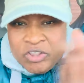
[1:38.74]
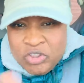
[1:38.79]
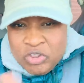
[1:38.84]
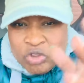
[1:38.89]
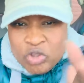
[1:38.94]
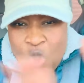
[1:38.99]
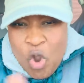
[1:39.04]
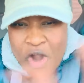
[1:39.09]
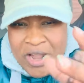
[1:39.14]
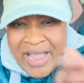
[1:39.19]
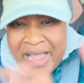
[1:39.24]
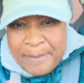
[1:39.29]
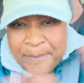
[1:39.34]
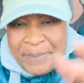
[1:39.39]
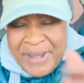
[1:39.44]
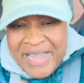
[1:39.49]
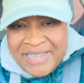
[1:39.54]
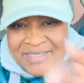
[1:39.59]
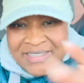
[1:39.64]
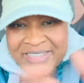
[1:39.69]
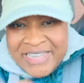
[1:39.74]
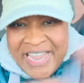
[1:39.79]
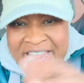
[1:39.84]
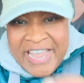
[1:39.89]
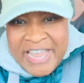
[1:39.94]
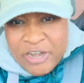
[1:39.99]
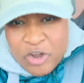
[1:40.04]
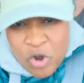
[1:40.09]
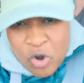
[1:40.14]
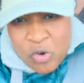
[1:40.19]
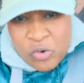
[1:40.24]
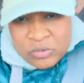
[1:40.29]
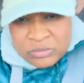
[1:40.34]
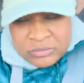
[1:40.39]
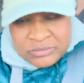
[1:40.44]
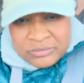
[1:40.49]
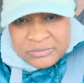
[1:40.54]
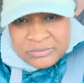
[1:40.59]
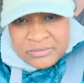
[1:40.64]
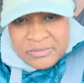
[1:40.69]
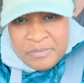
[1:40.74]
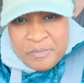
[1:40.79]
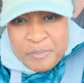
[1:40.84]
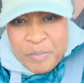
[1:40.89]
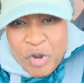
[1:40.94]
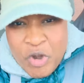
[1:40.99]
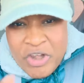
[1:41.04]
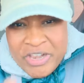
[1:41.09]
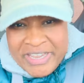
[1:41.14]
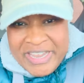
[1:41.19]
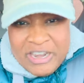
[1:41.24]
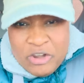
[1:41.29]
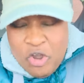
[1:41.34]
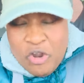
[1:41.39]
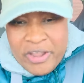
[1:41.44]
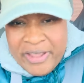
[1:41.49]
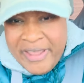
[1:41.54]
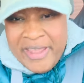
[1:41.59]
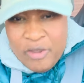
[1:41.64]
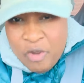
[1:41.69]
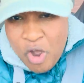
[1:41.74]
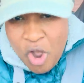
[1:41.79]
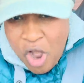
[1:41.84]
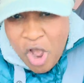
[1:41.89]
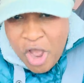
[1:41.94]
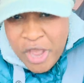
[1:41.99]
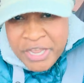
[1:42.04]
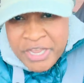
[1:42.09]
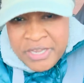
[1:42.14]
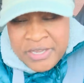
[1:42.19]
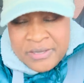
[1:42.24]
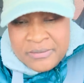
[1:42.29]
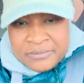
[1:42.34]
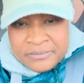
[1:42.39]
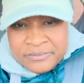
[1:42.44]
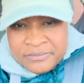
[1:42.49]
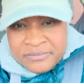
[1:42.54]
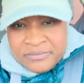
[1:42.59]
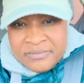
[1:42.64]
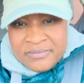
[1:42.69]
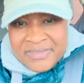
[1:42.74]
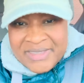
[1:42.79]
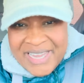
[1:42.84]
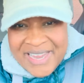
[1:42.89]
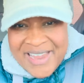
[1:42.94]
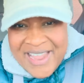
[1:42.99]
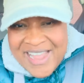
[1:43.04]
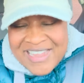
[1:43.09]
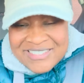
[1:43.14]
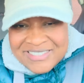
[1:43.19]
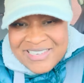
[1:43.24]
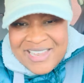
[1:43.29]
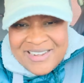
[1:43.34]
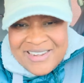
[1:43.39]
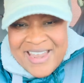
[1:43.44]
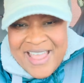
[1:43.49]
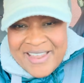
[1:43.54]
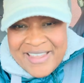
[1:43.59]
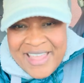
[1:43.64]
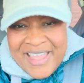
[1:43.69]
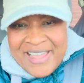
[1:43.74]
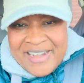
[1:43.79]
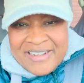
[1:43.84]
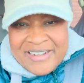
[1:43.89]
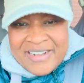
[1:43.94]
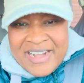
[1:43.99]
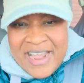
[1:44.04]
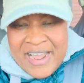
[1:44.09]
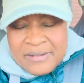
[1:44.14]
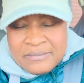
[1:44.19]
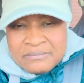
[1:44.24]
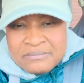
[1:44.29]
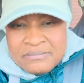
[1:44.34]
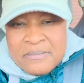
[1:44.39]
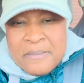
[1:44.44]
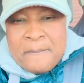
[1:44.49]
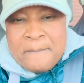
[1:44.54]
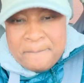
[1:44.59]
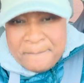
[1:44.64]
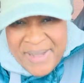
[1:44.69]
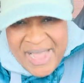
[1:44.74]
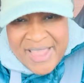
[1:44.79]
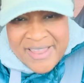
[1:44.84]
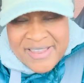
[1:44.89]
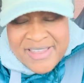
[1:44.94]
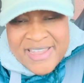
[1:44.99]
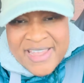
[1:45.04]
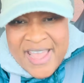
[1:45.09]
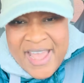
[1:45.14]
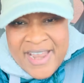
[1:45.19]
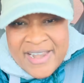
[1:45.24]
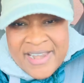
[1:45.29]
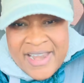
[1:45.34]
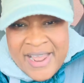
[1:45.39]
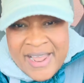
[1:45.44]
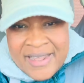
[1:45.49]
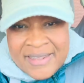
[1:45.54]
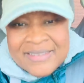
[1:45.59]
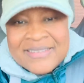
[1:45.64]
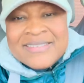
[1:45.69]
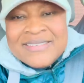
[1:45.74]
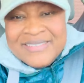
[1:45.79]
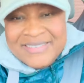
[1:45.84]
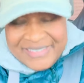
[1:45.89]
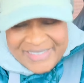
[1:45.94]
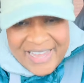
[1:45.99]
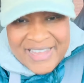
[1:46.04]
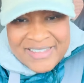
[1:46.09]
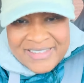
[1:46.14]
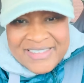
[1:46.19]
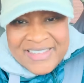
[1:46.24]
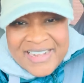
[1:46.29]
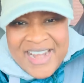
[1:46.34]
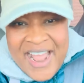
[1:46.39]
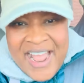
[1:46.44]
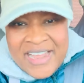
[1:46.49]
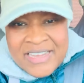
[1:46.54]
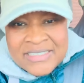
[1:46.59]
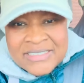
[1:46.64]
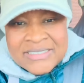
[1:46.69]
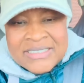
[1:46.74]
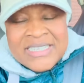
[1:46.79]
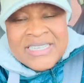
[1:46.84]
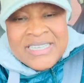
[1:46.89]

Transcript: Toca pandero, porque lo que hoy te hacen la guerra, mañana tendrán